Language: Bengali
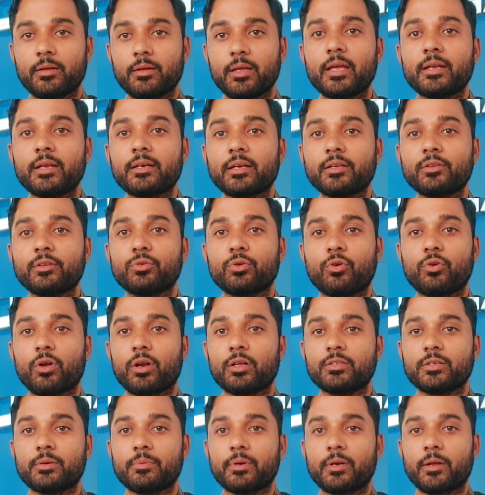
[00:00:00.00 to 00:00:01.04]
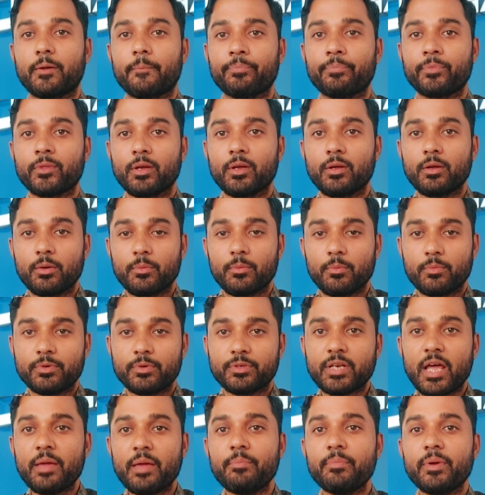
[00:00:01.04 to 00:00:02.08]
এটা কিন্তু করা যাবে না
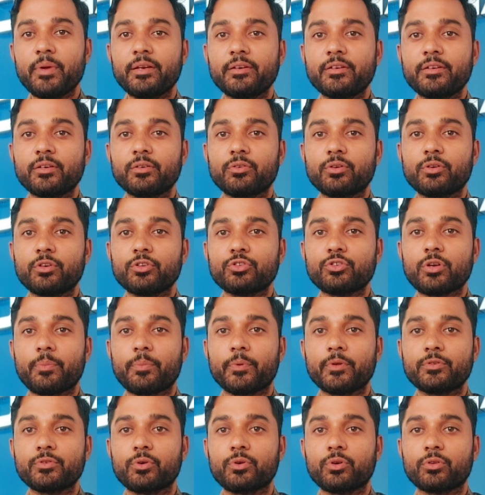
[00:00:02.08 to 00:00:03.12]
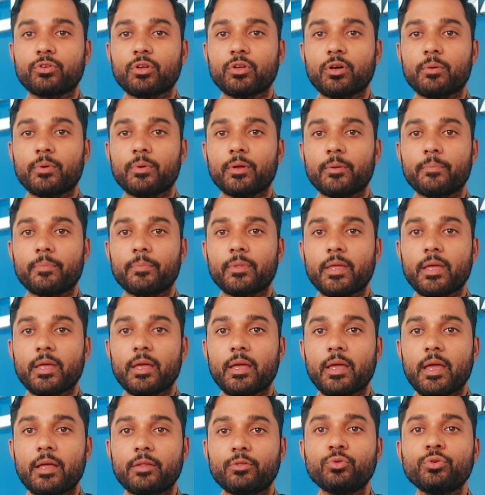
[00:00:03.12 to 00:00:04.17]
টাইম মেনটেন করে সব কিছু করতে হবে
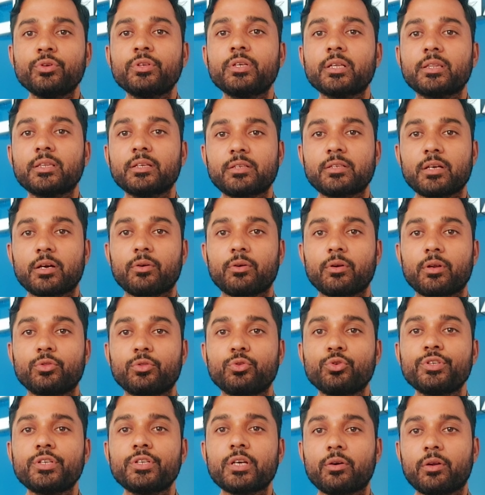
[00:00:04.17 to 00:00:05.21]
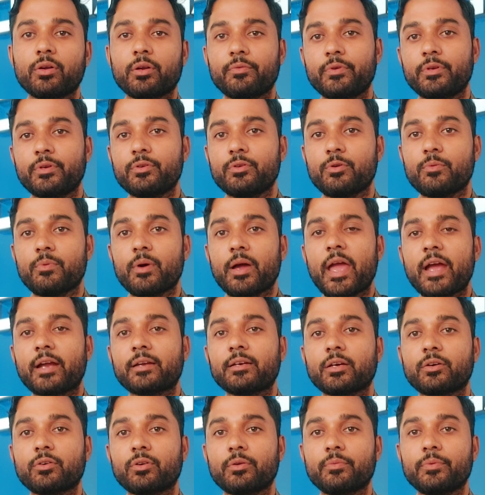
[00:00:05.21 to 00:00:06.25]
দুইটা তিনটা করে দুইটা করে ভিডিও বা একটা
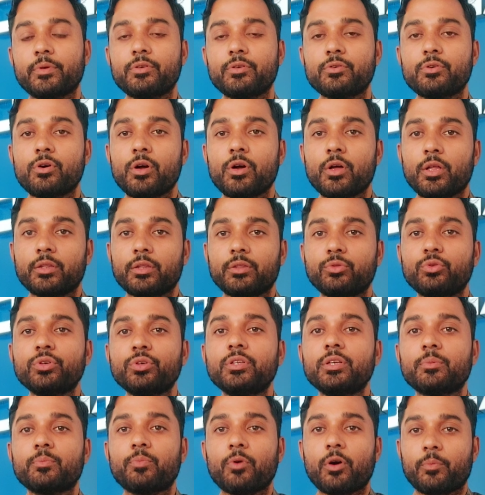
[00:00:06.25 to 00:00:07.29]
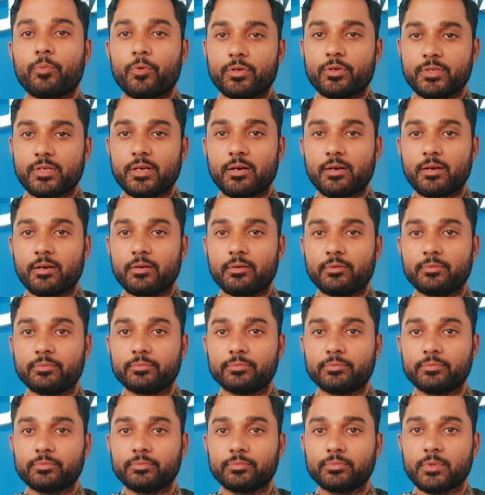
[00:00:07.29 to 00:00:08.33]
করে ভিডিও দুই দিন পর পর ছাড়েন
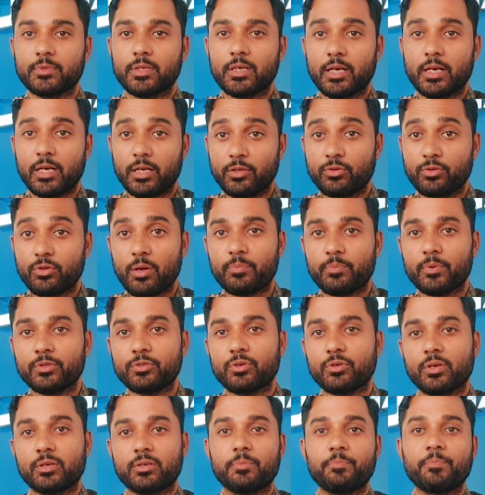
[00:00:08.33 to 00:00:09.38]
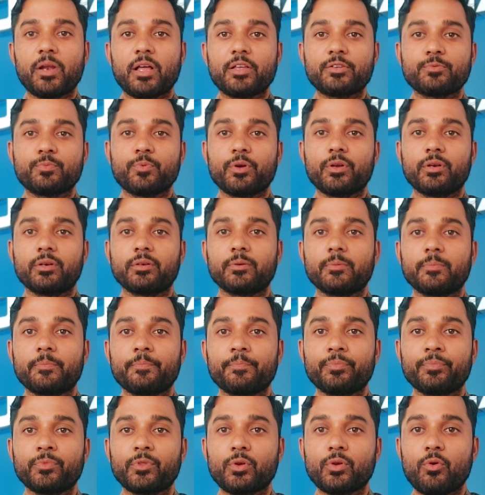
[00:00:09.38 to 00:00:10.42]
এটা কিন্তু আপনার জন্য একটা প্লাস পয়েন্ট
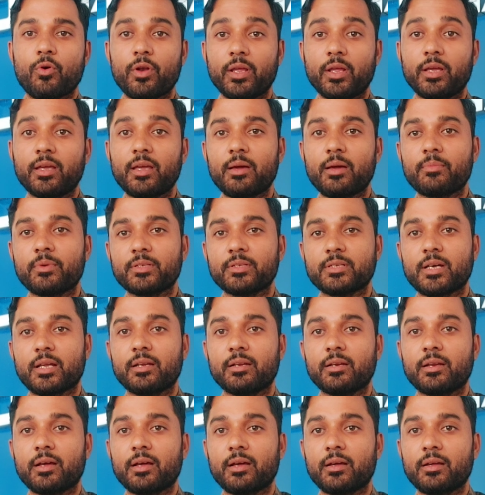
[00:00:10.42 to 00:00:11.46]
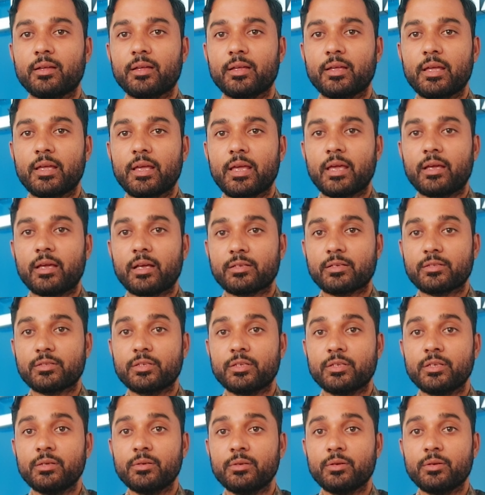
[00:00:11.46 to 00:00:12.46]
অনেকেই আমরা জানি না এ কাজটি